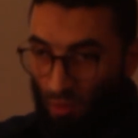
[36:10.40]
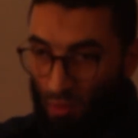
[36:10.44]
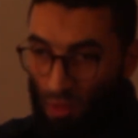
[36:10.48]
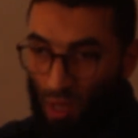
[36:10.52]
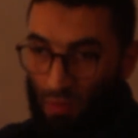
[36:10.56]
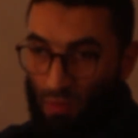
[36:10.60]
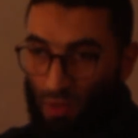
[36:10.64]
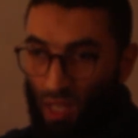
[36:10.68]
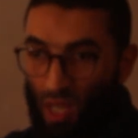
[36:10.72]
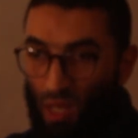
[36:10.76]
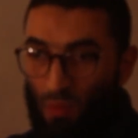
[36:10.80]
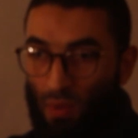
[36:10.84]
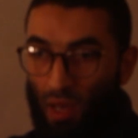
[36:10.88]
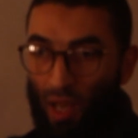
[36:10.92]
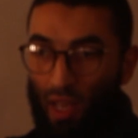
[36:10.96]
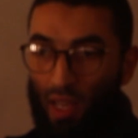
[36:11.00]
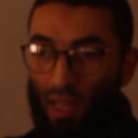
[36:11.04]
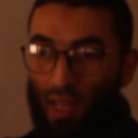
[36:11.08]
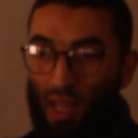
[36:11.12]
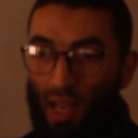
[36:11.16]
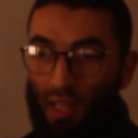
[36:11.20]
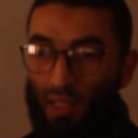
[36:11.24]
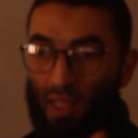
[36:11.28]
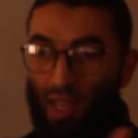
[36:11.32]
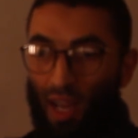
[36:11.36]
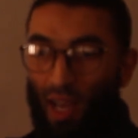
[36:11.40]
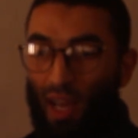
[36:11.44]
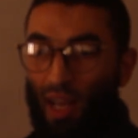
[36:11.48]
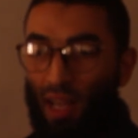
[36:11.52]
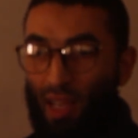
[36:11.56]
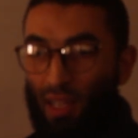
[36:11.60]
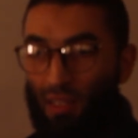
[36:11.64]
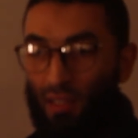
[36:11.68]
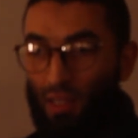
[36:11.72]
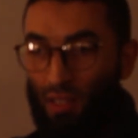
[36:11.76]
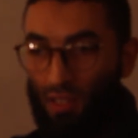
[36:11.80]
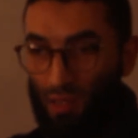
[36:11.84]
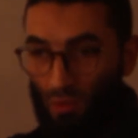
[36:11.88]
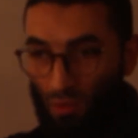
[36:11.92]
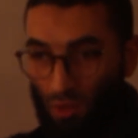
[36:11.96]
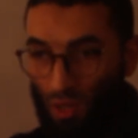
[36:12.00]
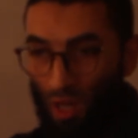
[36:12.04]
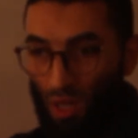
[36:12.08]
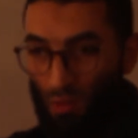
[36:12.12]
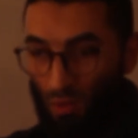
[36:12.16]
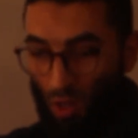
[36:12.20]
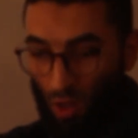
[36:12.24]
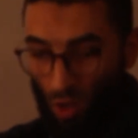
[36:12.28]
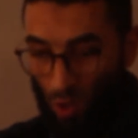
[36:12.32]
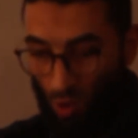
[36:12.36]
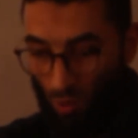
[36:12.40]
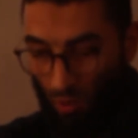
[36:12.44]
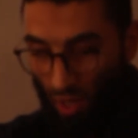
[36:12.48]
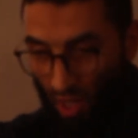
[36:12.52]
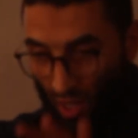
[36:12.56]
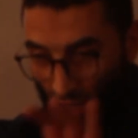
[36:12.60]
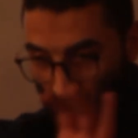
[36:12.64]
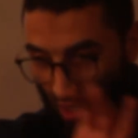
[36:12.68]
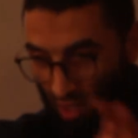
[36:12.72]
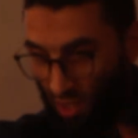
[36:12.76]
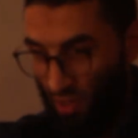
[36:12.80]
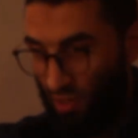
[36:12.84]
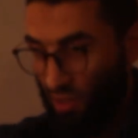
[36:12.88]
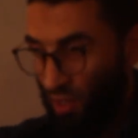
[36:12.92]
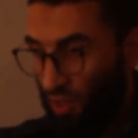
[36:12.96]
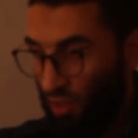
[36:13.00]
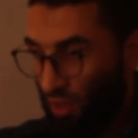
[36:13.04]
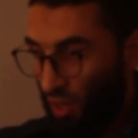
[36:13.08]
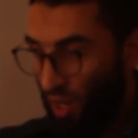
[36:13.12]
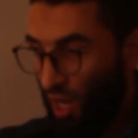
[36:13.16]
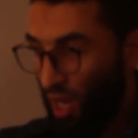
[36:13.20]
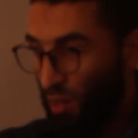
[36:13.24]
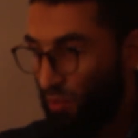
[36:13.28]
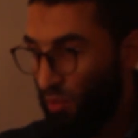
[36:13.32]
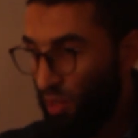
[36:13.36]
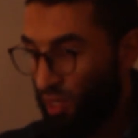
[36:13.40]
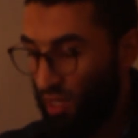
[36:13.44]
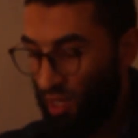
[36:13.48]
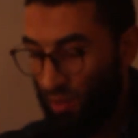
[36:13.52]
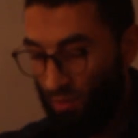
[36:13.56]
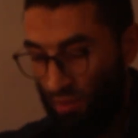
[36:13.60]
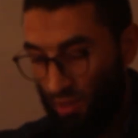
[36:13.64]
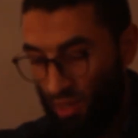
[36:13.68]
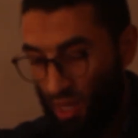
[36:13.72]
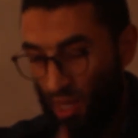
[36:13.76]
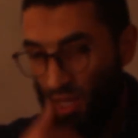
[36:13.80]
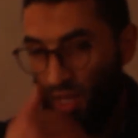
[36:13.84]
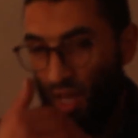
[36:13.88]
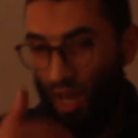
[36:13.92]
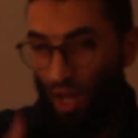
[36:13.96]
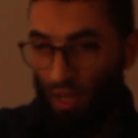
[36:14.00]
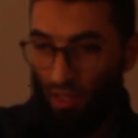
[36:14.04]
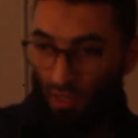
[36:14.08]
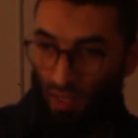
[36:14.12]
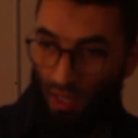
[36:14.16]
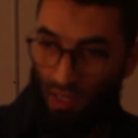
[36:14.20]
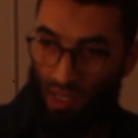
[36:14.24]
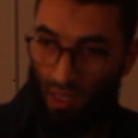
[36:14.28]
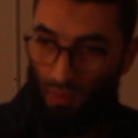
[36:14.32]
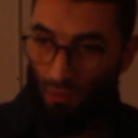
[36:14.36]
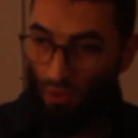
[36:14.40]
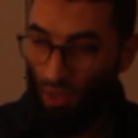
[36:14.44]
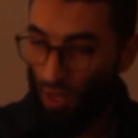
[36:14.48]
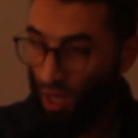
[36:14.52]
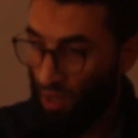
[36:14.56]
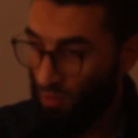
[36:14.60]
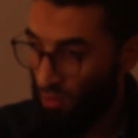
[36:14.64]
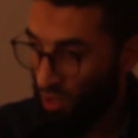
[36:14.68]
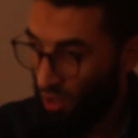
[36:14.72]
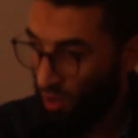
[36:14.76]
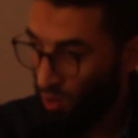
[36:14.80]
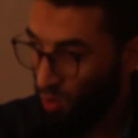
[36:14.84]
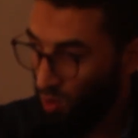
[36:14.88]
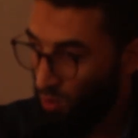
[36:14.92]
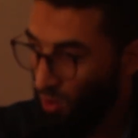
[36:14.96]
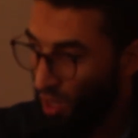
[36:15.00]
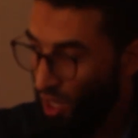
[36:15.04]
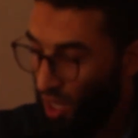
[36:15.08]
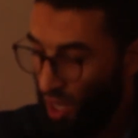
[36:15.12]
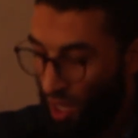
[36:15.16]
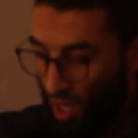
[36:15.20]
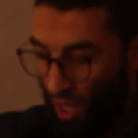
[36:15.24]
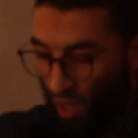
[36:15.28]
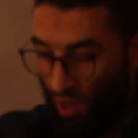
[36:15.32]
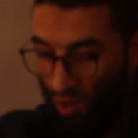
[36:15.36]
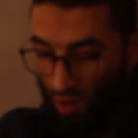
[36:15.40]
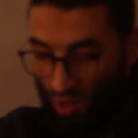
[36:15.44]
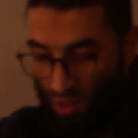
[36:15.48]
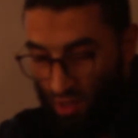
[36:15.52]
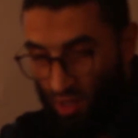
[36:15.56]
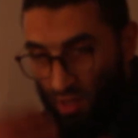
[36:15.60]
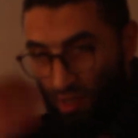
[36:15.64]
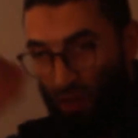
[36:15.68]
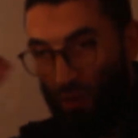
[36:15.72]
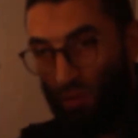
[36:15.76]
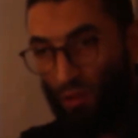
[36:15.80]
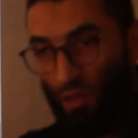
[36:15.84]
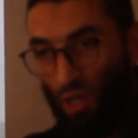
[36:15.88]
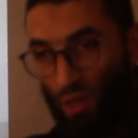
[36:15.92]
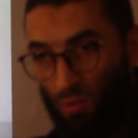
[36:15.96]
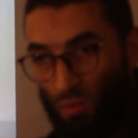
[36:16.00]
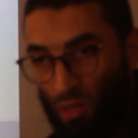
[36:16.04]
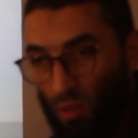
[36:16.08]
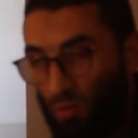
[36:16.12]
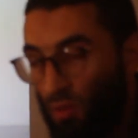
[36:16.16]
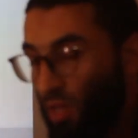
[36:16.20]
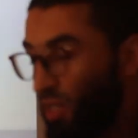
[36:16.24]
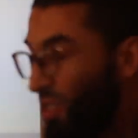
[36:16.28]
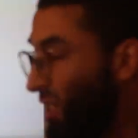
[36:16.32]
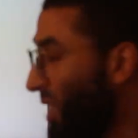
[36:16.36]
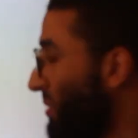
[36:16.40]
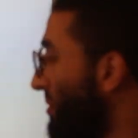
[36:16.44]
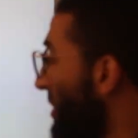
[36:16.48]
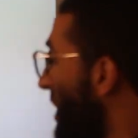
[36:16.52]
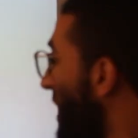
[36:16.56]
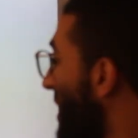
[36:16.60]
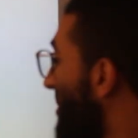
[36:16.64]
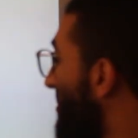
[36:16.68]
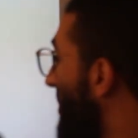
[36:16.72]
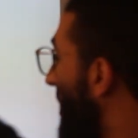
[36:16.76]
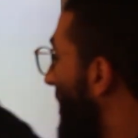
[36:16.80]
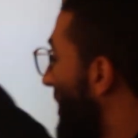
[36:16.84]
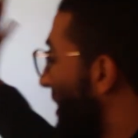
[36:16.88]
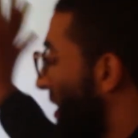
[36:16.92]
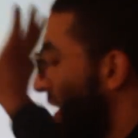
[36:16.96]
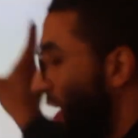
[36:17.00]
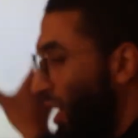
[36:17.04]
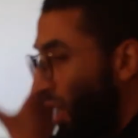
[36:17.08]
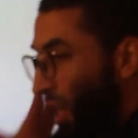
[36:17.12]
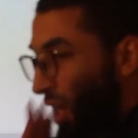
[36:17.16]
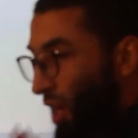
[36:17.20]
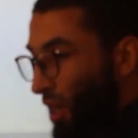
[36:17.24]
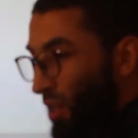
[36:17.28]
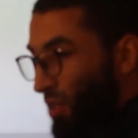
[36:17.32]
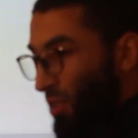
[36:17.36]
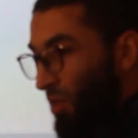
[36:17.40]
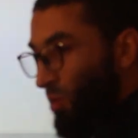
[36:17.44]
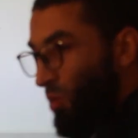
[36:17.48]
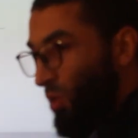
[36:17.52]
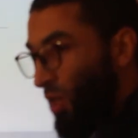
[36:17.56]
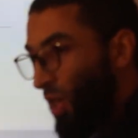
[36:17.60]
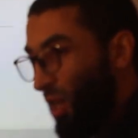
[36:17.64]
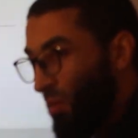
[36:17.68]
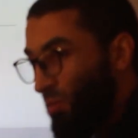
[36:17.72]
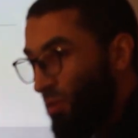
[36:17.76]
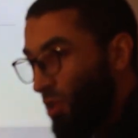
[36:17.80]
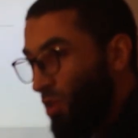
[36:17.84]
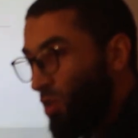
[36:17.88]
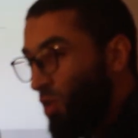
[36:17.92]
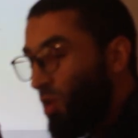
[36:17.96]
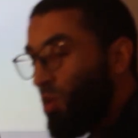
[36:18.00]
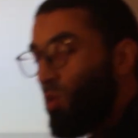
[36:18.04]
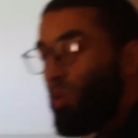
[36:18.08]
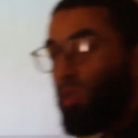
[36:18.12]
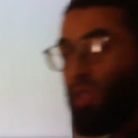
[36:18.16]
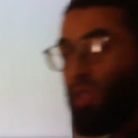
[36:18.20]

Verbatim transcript: بيبتدي بقى ينادي على السيستم كول المطلوبه الستاندرد لايبراري دي بتنادي على السيستم كول المطلوبه السيستم كول بتبتدي تعمل لك بقى ايه العرض والكلام ده كله